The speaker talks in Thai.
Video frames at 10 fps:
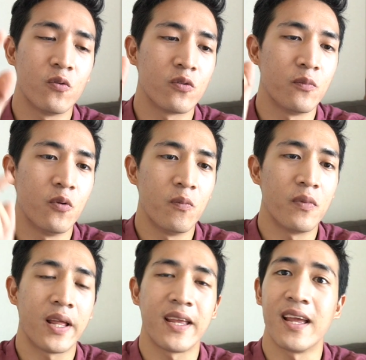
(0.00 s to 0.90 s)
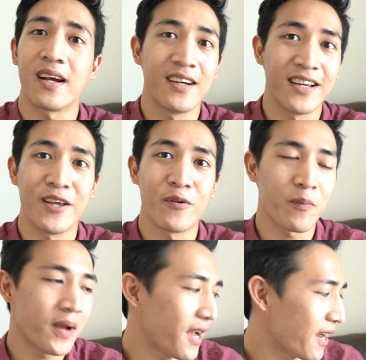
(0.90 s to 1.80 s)
ดูดมุมอะไรอย่างเงี้ยคือดี
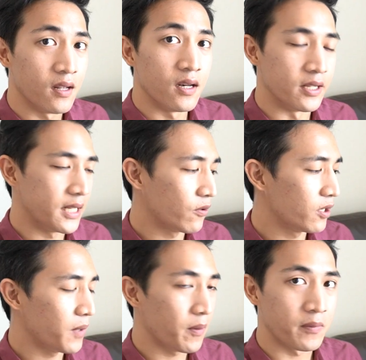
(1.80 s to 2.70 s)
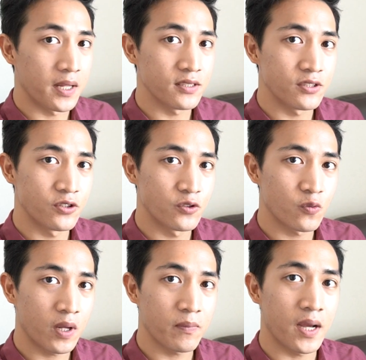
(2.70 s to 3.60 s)
มากๆ หรือจะเอาขึ้นมาแบบนี้ช
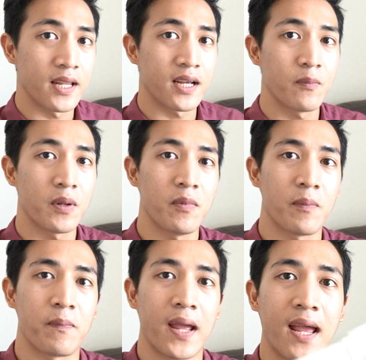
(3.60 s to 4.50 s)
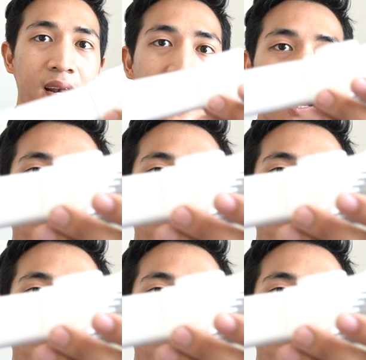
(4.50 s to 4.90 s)
วบอันนี้ก็จะเป็นแบบแปรงนะค